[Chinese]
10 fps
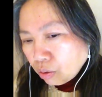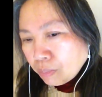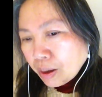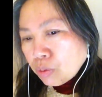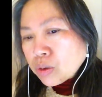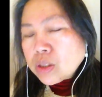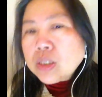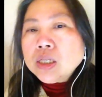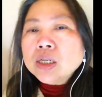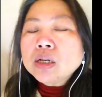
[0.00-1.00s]
会把我
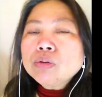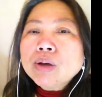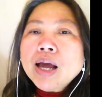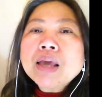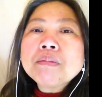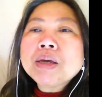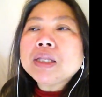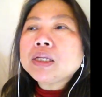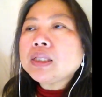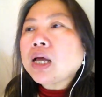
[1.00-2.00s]
之前跟我暧
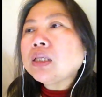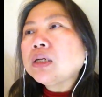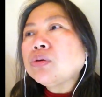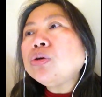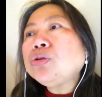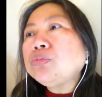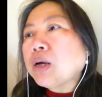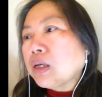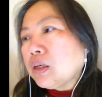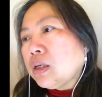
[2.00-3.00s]
昧的男的过去嘛。